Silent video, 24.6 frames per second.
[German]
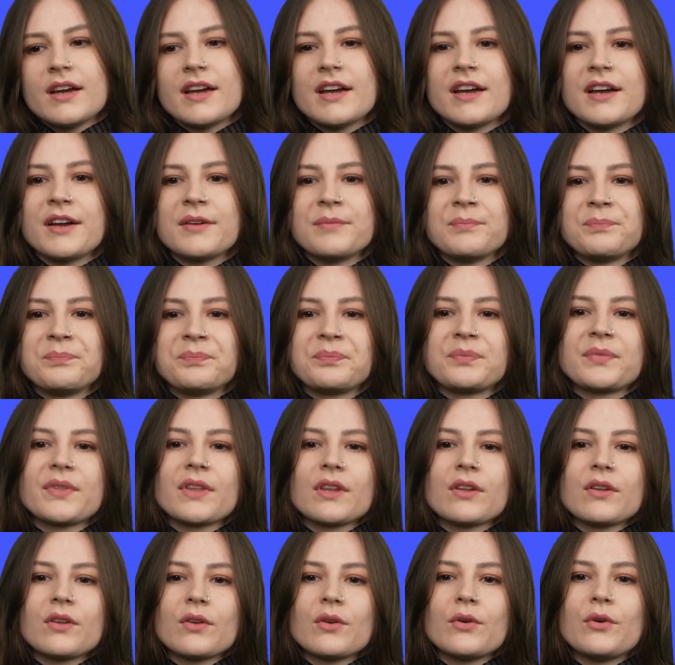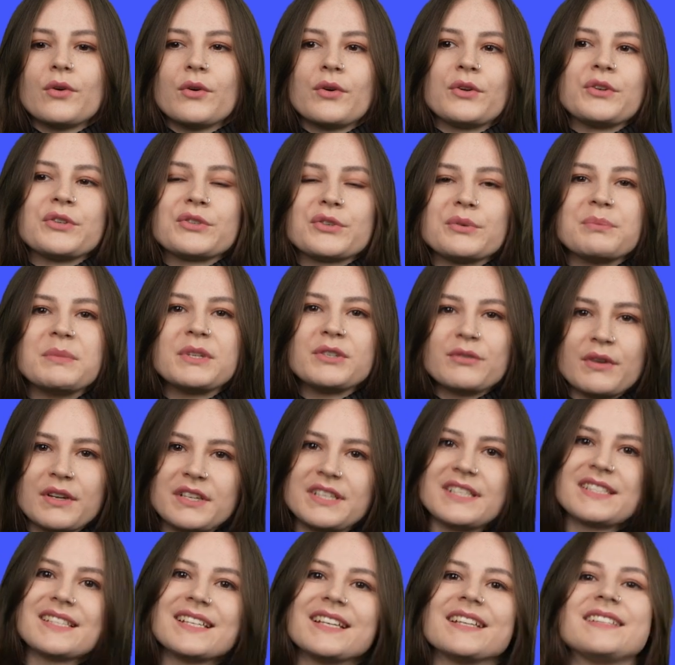Ähm, und um mich von
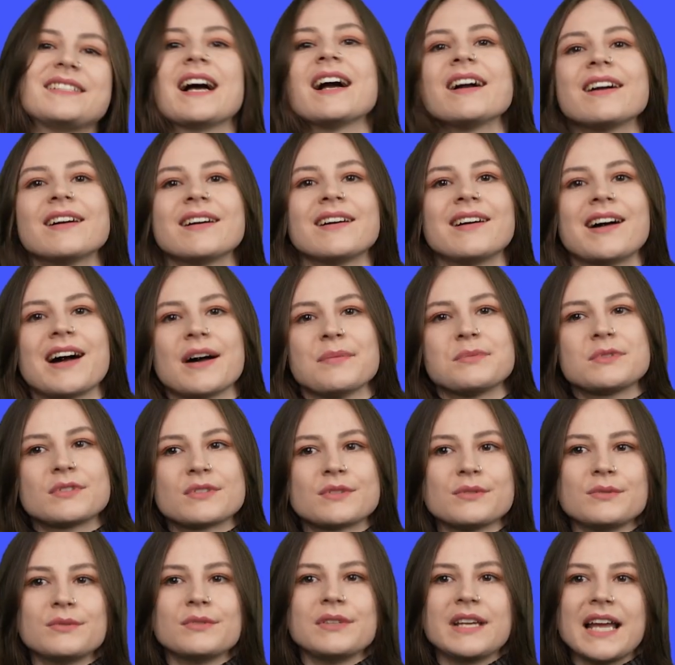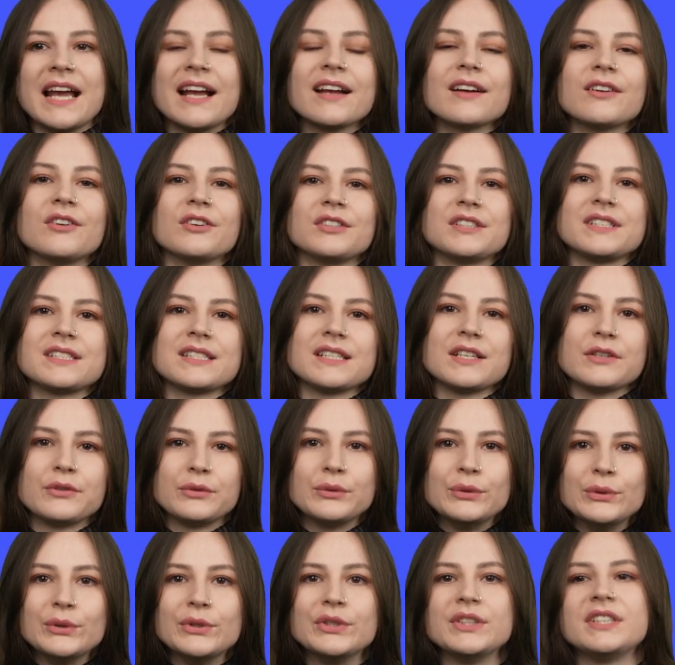diesen Gedanken abzulenken und diesen
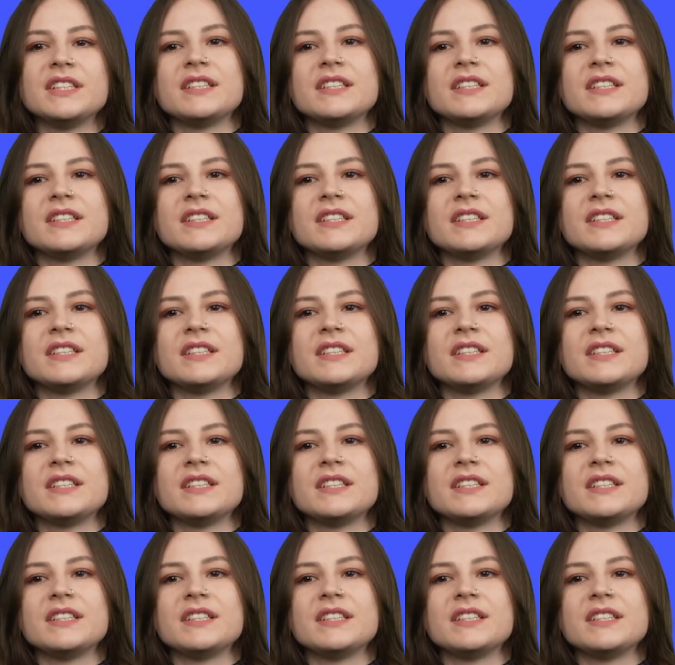Gefühlen,